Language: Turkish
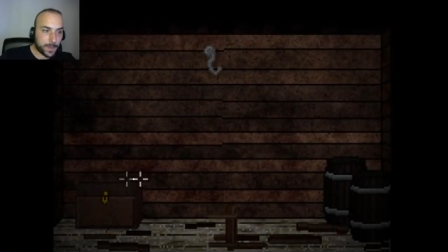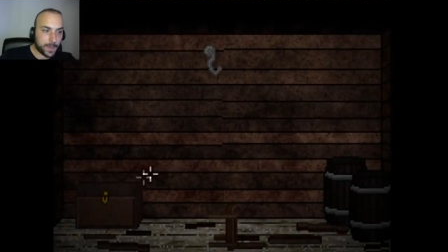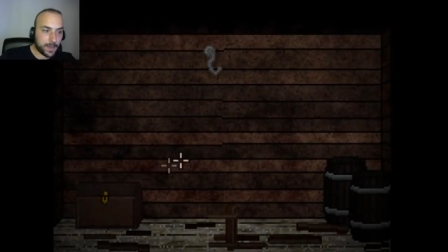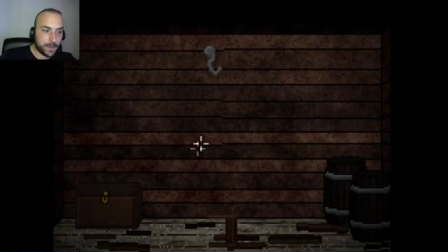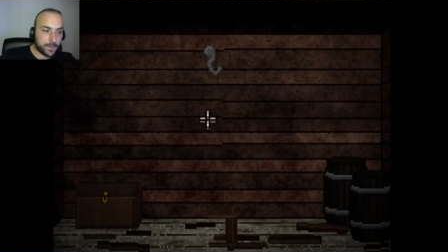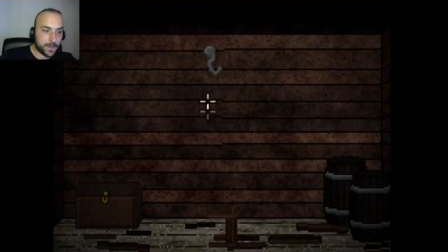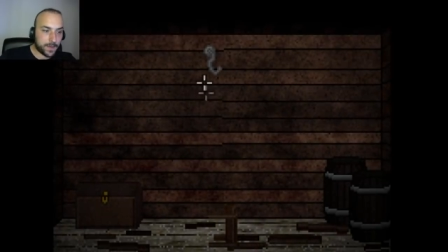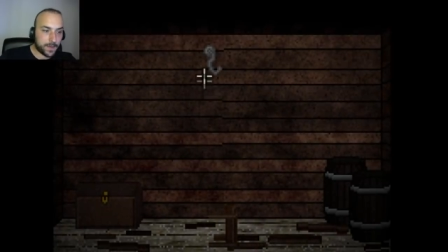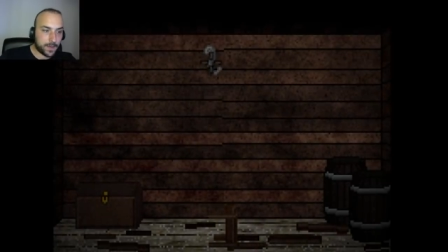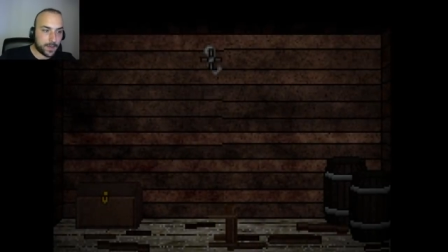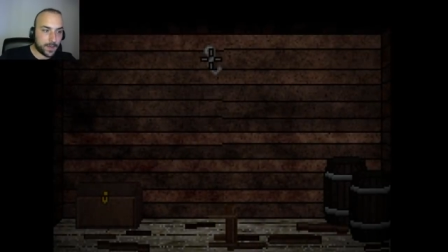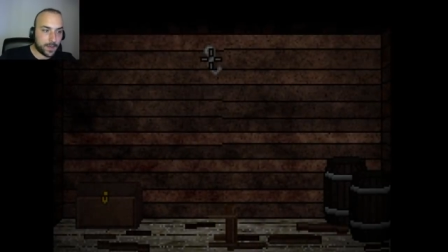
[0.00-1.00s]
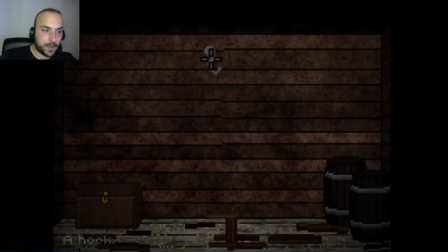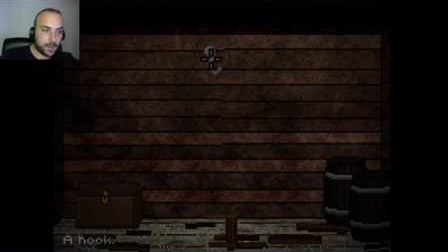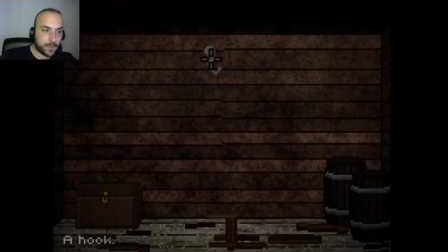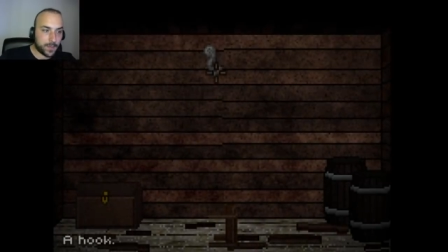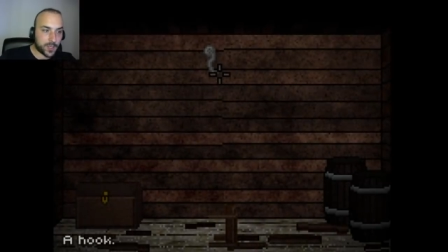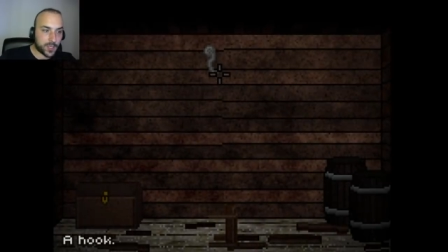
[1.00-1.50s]

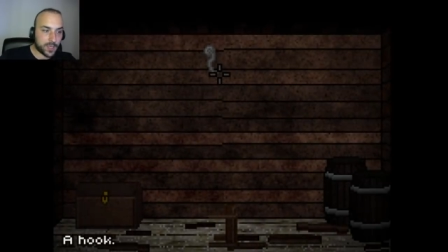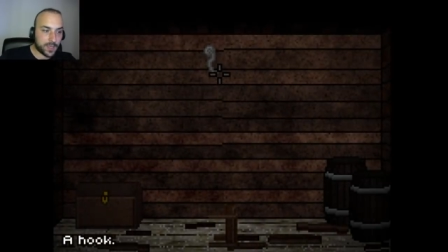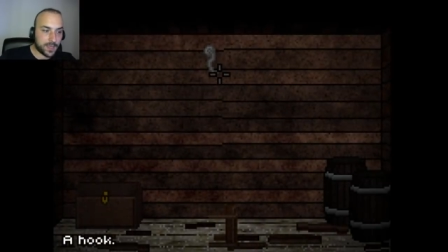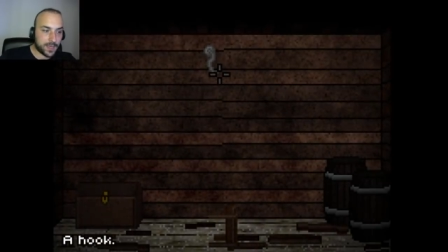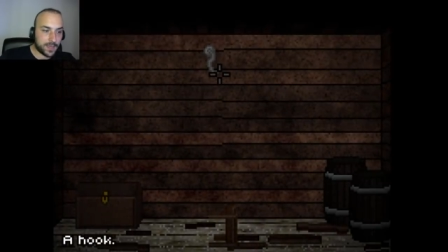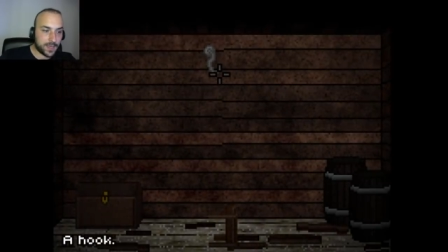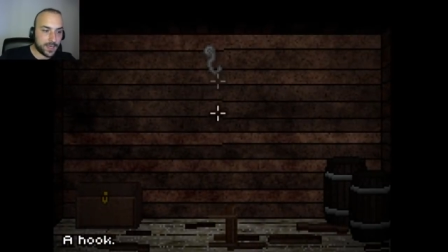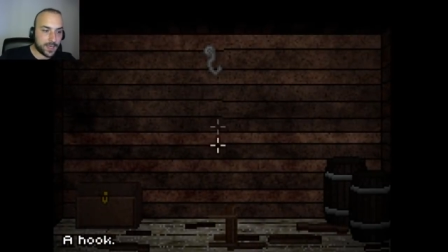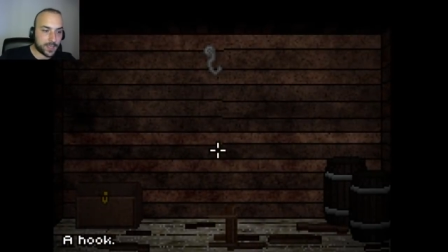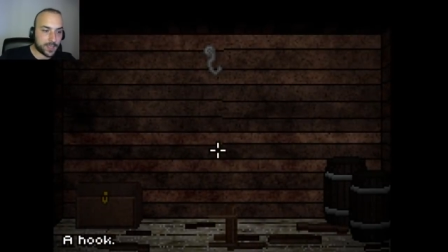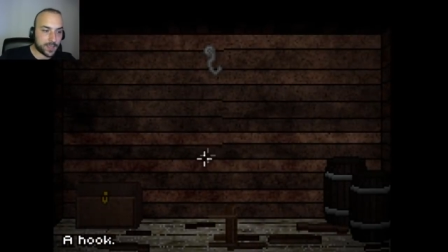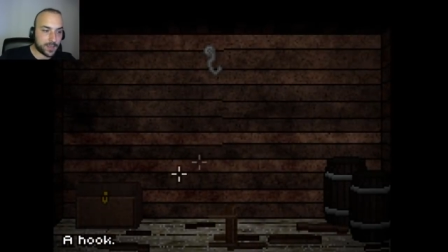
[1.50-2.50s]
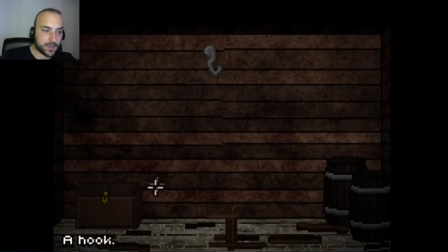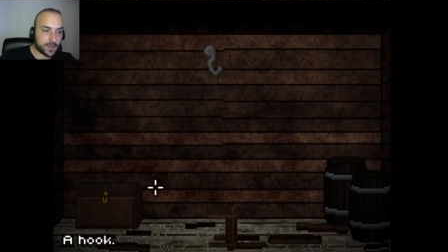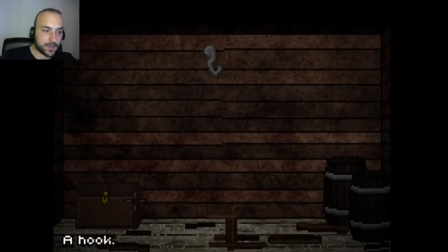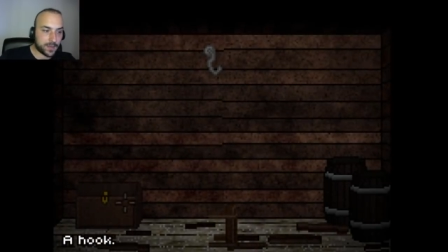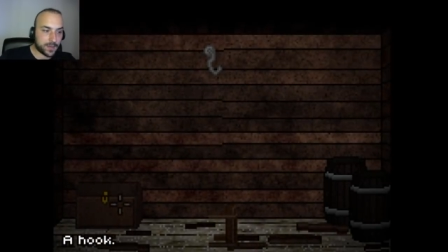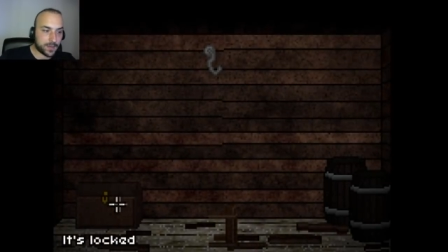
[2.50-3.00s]
Efendim, başka neler neler.
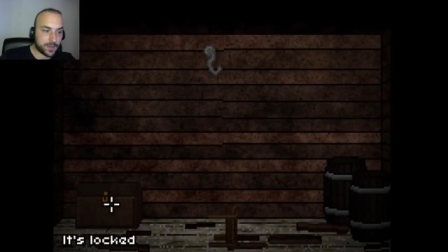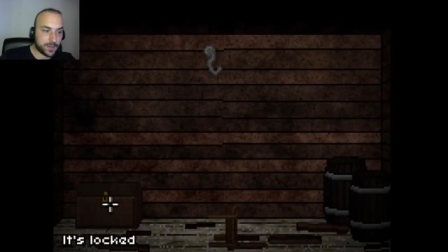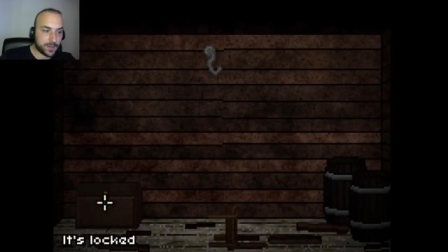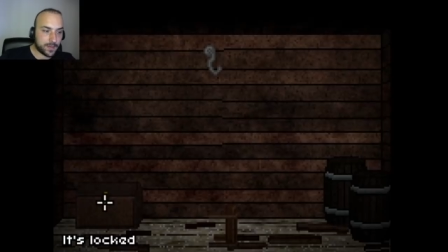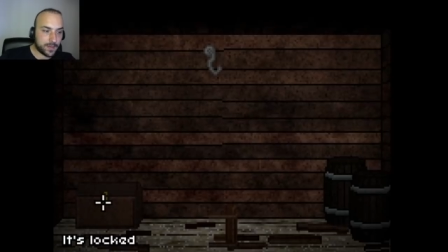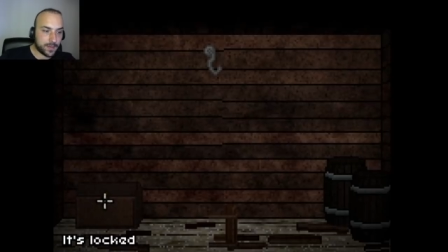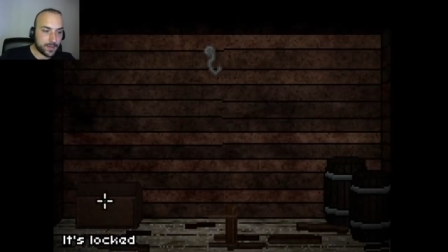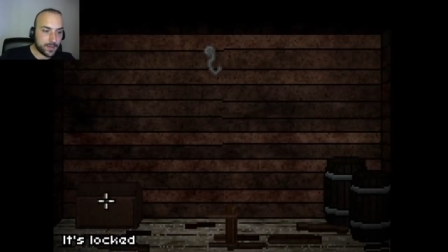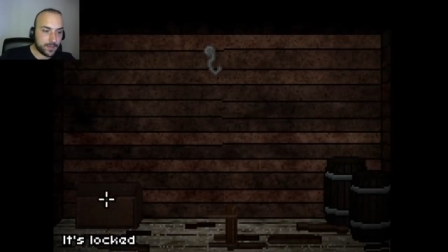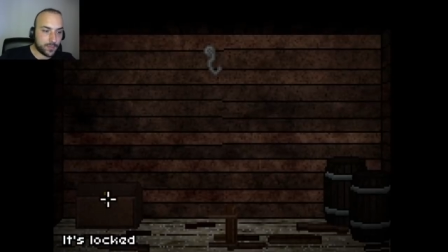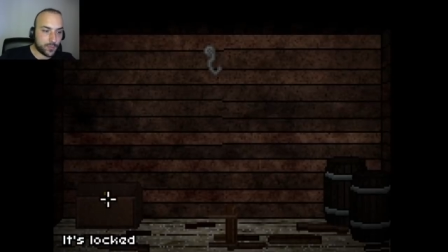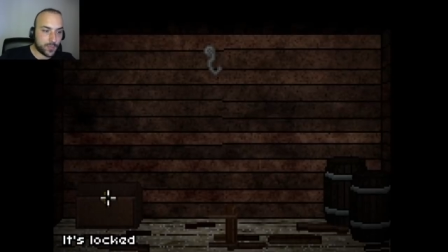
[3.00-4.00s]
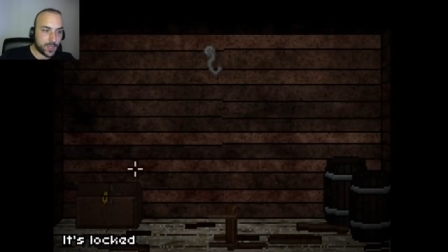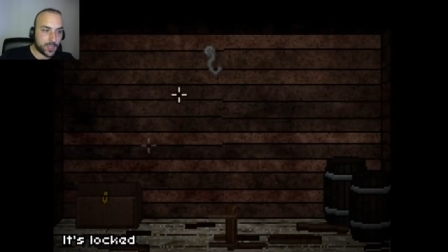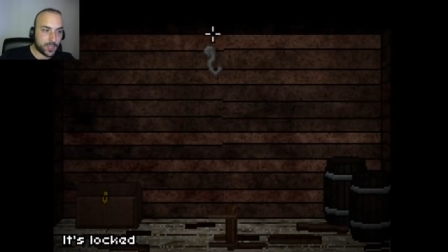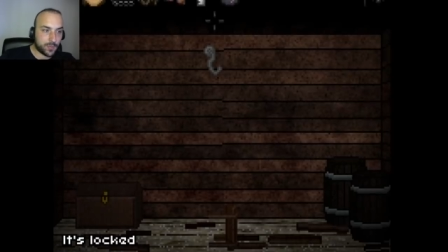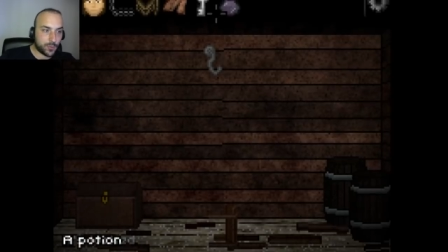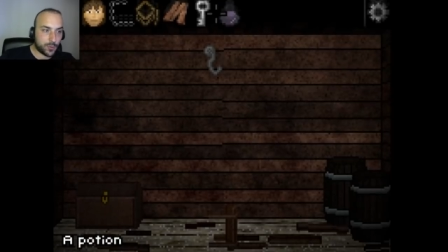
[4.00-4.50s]
Bunu
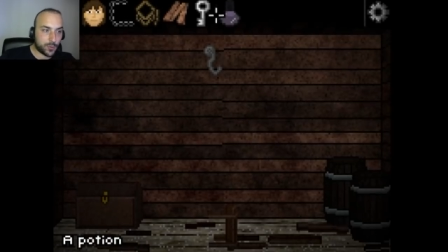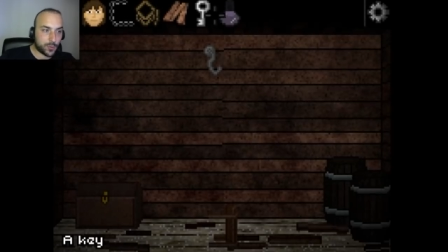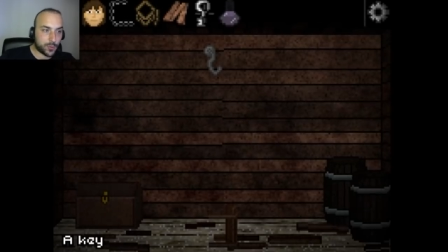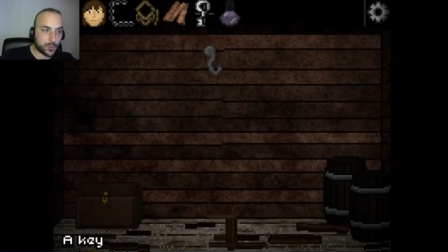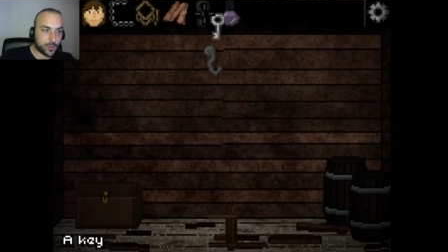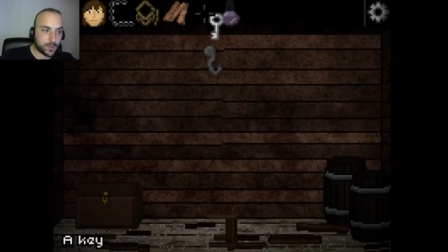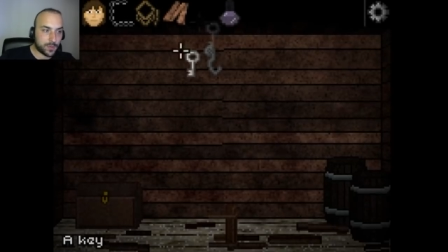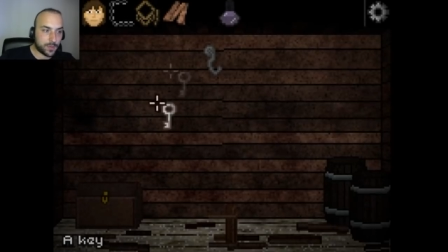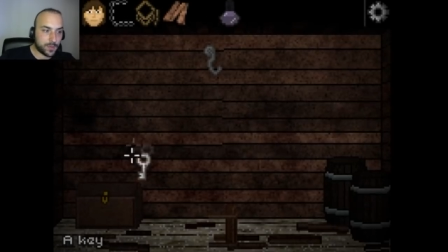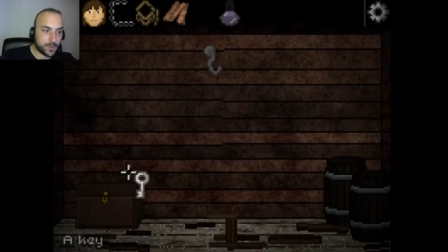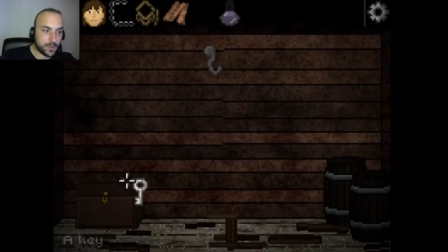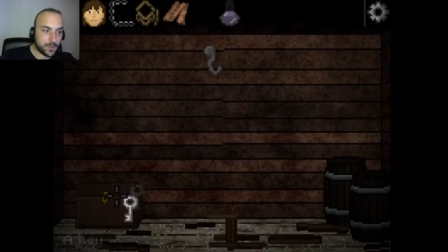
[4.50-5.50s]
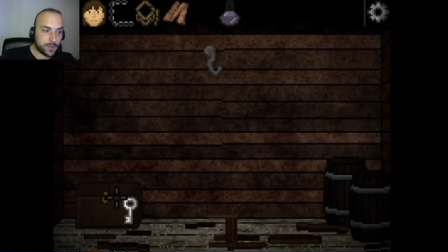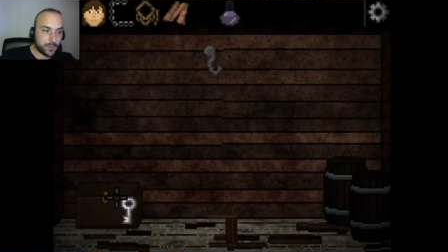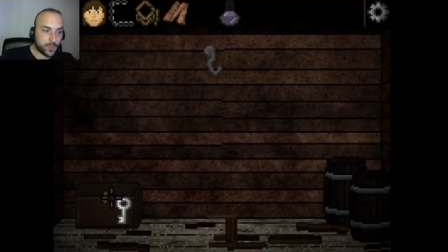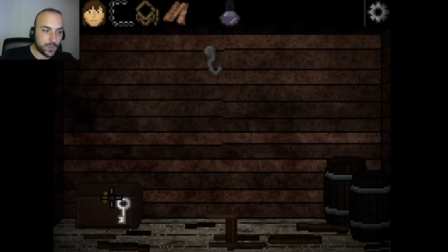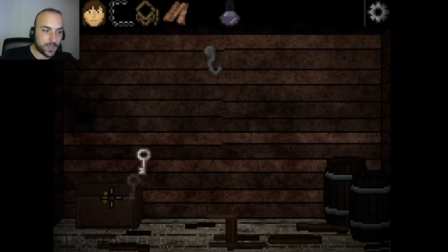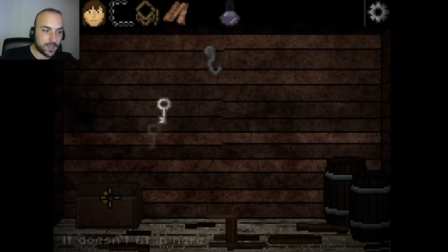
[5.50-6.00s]
açamıyoruz.
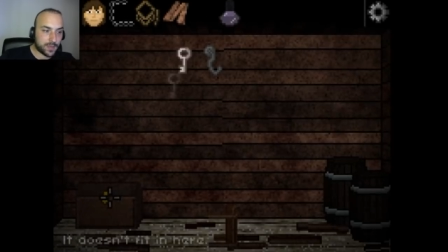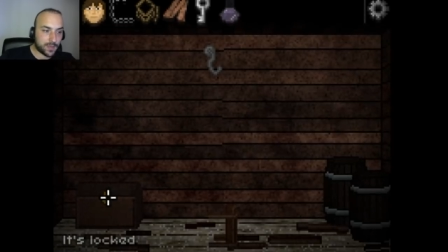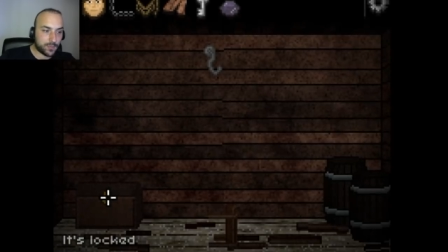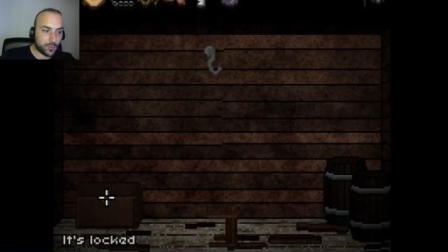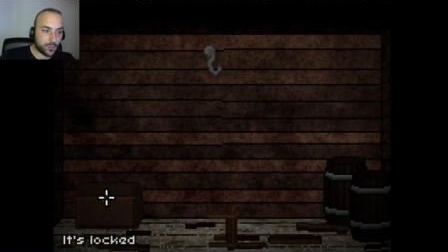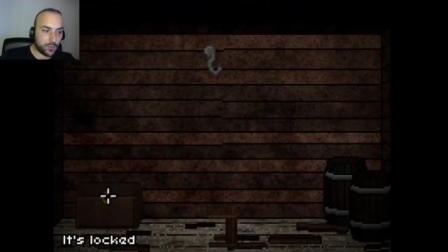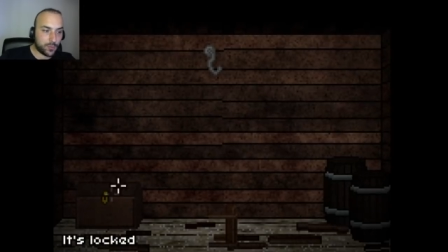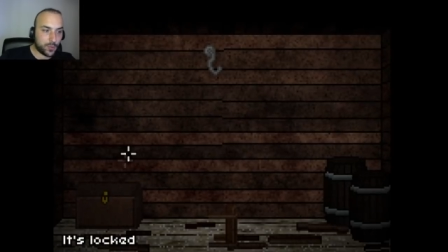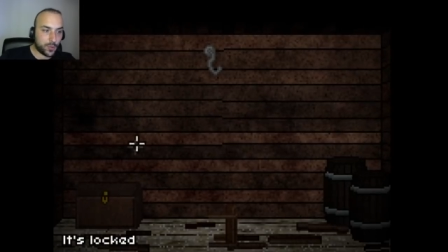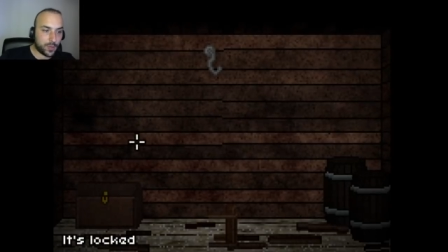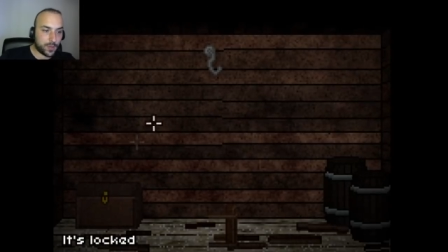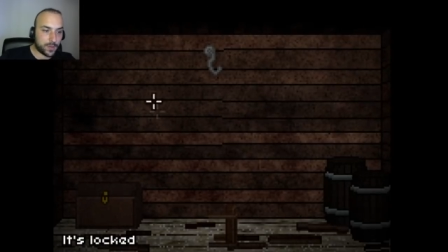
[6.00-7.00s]
Bu anahtar buna uymuyor.